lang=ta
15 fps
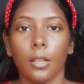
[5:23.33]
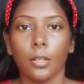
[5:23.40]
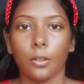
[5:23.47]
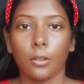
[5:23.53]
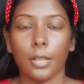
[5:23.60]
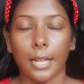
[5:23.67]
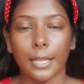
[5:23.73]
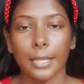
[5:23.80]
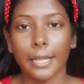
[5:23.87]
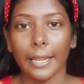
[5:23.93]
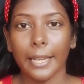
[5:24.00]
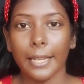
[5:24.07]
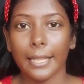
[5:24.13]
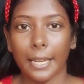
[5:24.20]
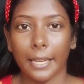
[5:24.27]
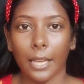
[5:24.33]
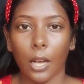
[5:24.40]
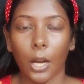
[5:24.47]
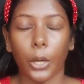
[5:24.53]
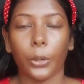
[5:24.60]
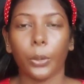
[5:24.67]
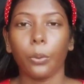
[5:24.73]
ஸோ சன்ஸ்க்ரீன் செட்
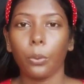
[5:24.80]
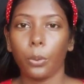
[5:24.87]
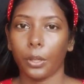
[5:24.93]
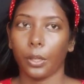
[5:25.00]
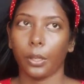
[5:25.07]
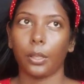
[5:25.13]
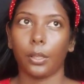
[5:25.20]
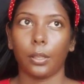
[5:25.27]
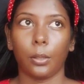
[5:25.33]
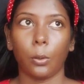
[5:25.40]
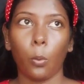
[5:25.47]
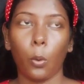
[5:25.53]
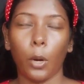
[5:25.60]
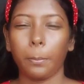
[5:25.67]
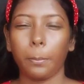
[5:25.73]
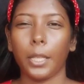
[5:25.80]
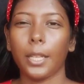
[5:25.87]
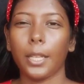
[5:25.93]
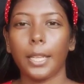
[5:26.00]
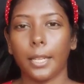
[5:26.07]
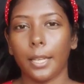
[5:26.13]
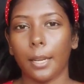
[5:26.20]
ஆகட்டும் ஒரு ஒன்
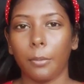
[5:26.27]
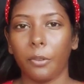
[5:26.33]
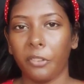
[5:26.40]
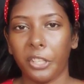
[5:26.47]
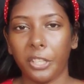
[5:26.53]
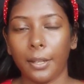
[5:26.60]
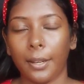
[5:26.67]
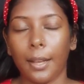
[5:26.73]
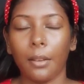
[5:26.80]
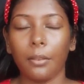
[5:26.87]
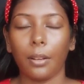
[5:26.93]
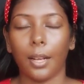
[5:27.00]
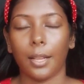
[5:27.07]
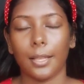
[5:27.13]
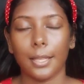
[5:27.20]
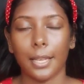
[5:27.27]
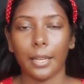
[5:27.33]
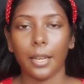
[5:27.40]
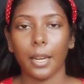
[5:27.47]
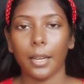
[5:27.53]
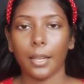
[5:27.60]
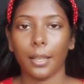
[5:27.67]
மினிட் கிட்டே நம்ம விட்டுடலாம் அது
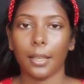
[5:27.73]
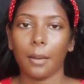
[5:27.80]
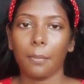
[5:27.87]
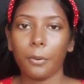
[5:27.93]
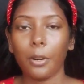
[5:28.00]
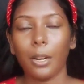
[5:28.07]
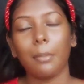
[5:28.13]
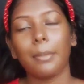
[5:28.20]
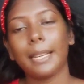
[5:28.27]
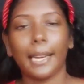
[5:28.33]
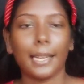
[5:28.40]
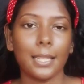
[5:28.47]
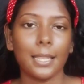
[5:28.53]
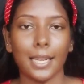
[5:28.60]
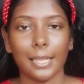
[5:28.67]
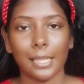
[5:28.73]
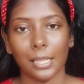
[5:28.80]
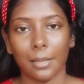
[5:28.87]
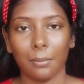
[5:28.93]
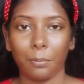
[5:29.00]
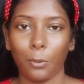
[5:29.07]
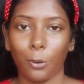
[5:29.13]
செட் ஆகிட்டதுக்கப்புறம் நம்ம நெக்ஸ்ட் நெக்ஸ்ட்
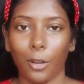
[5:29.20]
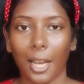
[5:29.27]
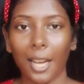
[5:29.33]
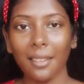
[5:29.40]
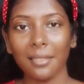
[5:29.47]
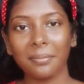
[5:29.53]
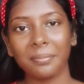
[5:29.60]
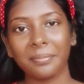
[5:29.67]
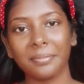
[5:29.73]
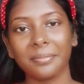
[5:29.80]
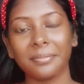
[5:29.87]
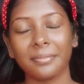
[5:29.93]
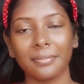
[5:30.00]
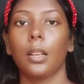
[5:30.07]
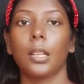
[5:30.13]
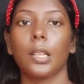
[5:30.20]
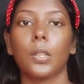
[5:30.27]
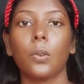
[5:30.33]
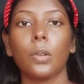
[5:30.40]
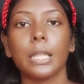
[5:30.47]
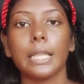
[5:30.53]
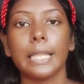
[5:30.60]
ஸ்டெப் போகலாம்
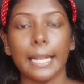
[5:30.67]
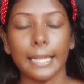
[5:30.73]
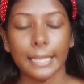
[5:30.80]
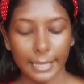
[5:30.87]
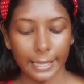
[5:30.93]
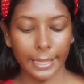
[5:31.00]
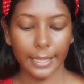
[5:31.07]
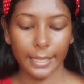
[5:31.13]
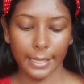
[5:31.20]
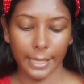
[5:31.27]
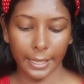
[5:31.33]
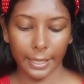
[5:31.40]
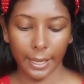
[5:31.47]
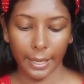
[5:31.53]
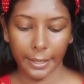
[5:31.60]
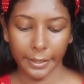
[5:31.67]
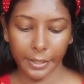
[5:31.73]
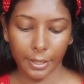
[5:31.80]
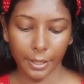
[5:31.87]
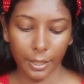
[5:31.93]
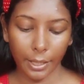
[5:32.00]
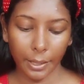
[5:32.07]
ஸோ சன்ஸ்க்ரீன் செட்
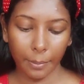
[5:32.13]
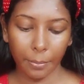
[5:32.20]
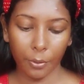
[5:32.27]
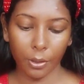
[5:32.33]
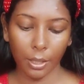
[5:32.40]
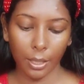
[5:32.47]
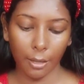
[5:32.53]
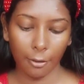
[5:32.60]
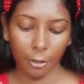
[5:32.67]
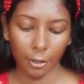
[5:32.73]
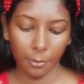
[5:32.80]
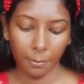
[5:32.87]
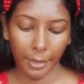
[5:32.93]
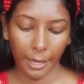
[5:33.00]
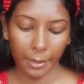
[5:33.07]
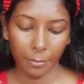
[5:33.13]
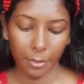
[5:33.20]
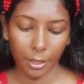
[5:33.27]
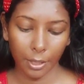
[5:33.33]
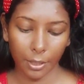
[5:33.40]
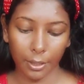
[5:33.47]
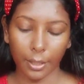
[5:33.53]
ஆகிடுச்சு இப்போ வந்து நான் வந்து
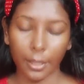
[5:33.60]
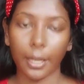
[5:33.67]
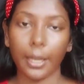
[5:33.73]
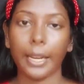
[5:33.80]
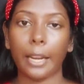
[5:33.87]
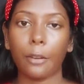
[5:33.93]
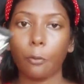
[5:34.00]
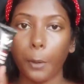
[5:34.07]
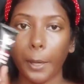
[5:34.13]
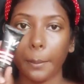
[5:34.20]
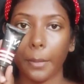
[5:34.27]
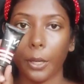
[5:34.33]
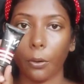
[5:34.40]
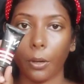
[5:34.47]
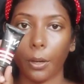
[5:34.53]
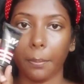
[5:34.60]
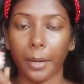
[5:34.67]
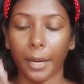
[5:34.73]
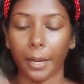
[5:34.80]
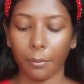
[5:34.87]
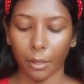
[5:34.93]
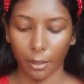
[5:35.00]
ப்ரைமர் எடுத்துக்கிறேன் என்ஒய்பியோட
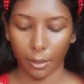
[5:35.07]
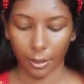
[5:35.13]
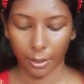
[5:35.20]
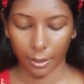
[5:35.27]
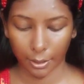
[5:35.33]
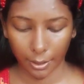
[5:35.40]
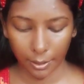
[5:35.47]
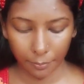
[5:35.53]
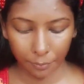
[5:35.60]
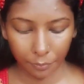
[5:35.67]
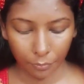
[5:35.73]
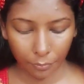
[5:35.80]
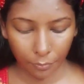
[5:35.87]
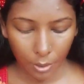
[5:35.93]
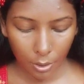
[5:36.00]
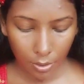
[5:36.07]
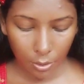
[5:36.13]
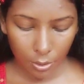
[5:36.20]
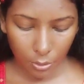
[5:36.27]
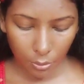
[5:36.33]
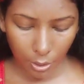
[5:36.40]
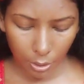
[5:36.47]
ப்ரைமர் எடுத்துக்கிறேன்
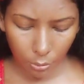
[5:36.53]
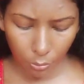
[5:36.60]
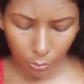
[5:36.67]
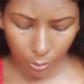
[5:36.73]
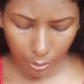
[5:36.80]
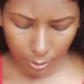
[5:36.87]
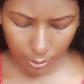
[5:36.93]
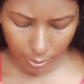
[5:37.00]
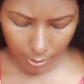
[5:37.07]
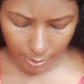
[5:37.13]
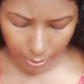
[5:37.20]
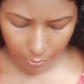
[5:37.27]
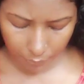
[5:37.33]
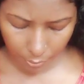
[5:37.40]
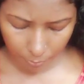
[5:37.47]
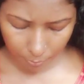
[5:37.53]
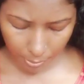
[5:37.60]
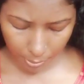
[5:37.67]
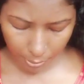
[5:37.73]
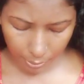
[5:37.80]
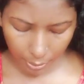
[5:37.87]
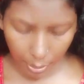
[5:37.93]
ஸோ இதோட ரேட் வந்து
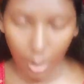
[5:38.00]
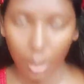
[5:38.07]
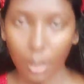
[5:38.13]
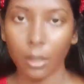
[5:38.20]
பார்த்திங்கன்னா